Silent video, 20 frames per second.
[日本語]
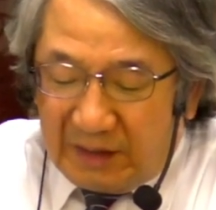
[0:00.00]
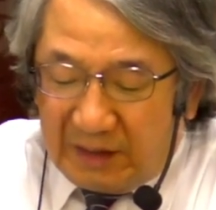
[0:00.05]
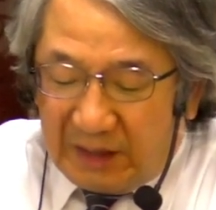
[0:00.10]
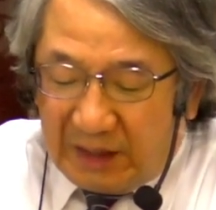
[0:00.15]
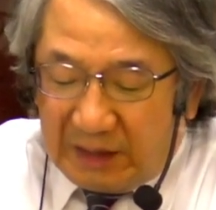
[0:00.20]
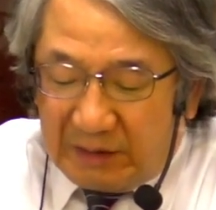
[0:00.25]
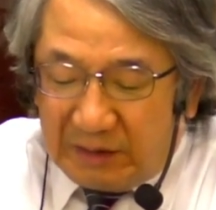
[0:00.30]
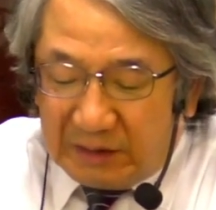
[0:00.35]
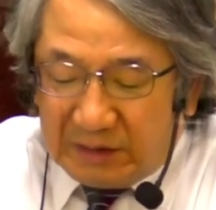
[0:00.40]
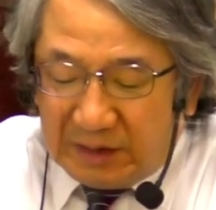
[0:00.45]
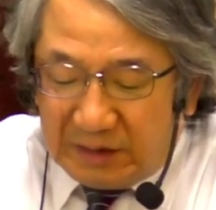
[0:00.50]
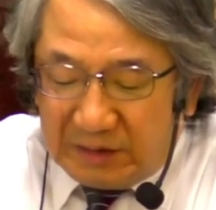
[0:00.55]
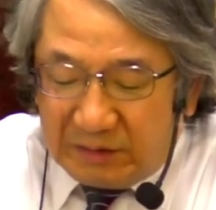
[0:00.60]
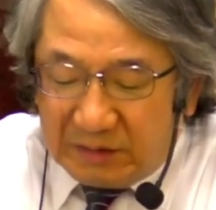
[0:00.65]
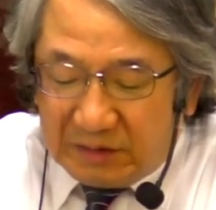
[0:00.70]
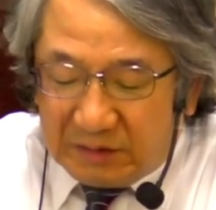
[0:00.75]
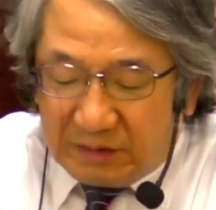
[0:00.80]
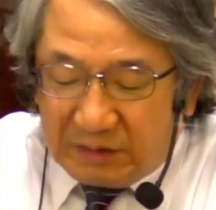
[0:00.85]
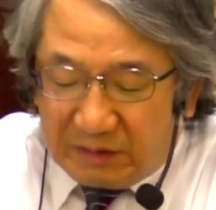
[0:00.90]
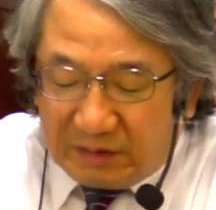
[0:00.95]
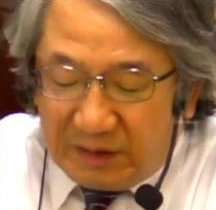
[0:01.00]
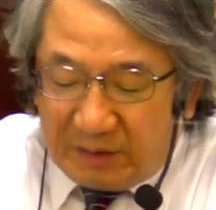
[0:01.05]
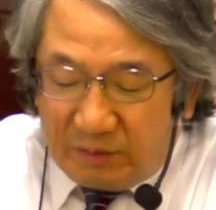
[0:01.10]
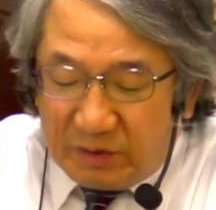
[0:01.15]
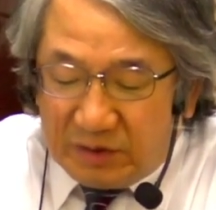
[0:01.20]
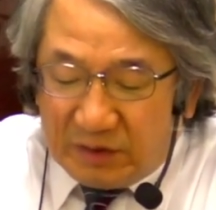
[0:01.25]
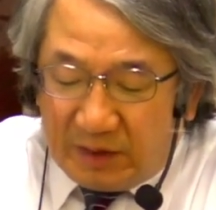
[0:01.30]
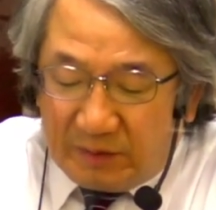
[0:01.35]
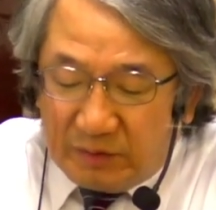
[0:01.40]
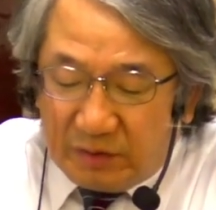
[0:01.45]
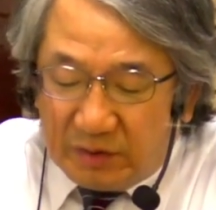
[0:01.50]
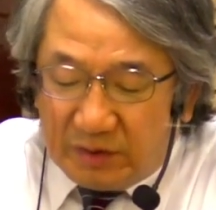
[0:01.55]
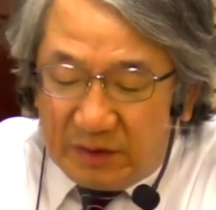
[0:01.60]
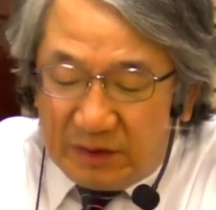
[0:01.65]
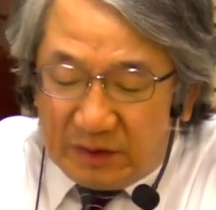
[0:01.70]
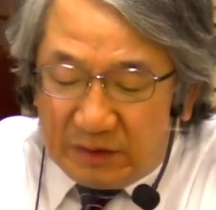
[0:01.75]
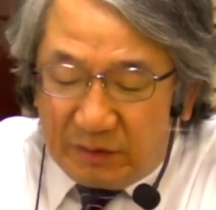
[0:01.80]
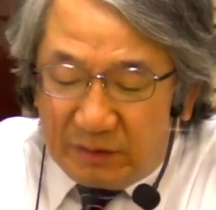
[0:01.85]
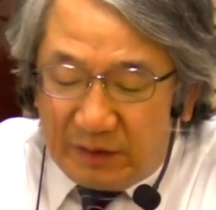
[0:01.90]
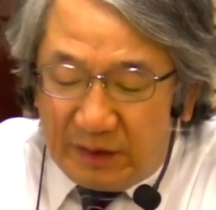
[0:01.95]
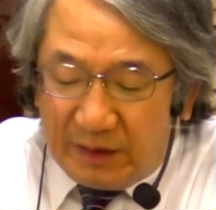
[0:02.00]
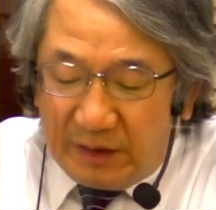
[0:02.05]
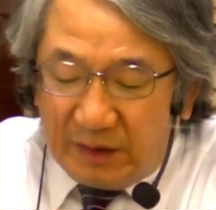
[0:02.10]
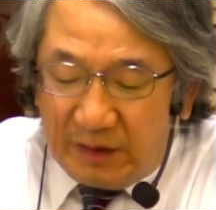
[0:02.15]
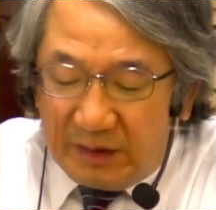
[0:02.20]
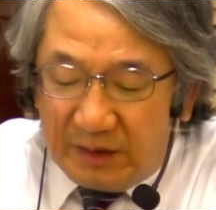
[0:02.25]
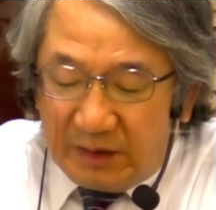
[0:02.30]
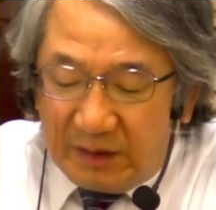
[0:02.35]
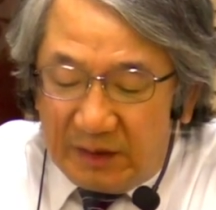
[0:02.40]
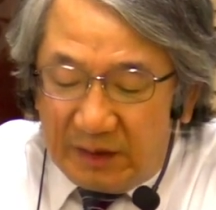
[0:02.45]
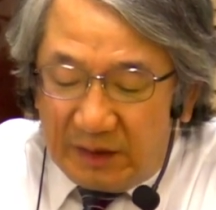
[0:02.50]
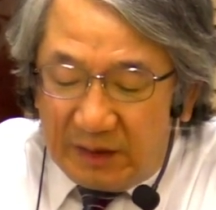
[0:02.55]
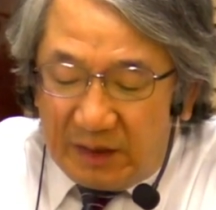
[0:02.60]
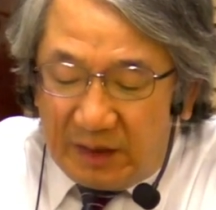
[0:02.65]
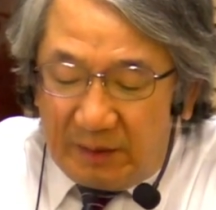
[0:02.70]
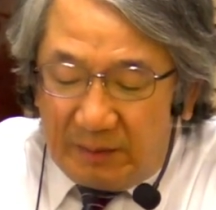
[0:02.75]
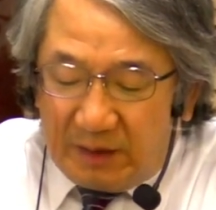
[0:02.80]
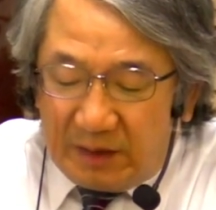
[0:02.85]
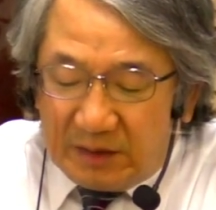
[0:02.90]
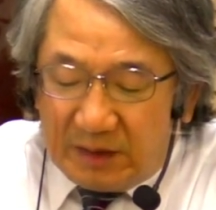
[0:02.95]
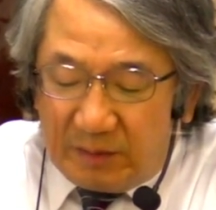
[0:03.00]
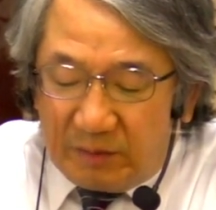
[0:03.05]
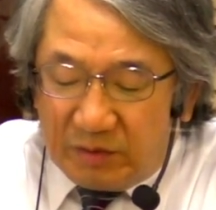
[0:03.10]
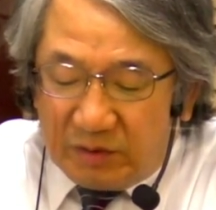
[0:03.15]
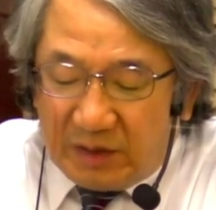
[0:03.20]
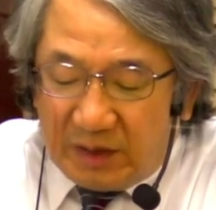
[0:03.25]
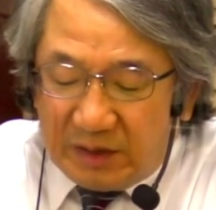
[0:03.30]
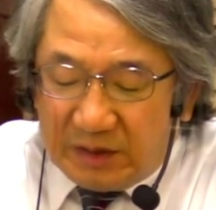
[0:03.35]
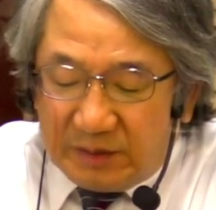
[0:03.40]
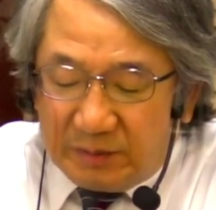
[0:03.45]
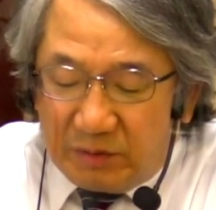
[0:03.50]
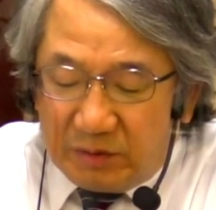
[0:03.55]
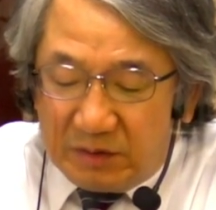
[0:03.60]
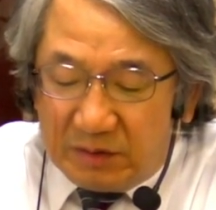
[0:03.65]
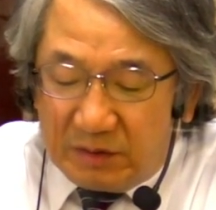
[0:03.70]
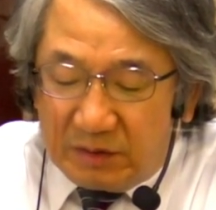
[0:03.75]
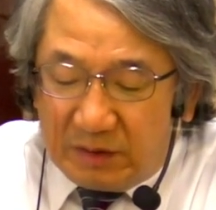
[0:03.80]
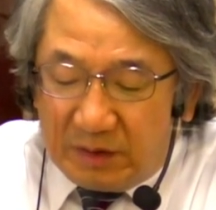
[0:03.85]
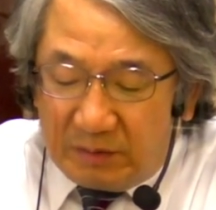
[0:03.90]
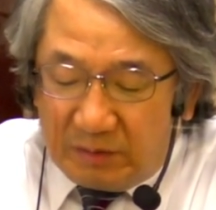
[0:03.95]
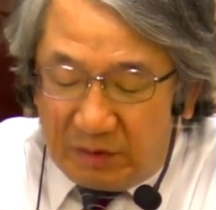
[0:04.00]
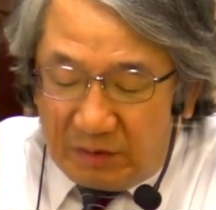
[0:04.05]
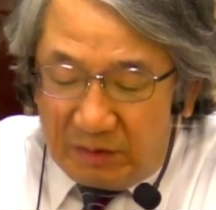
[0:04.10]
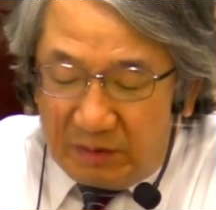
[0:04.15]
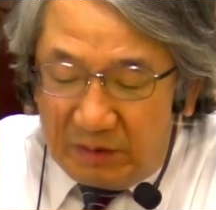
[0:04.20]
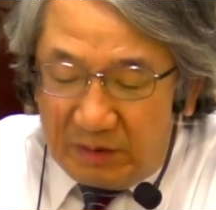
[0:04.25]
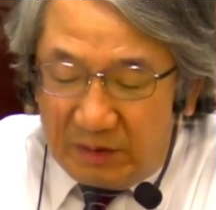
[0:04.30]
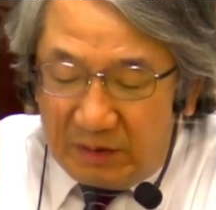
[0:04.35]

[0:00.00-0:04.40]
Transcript: あれは他人を救ったもし神のキリストで選ばれたものなら自分を救ってみろ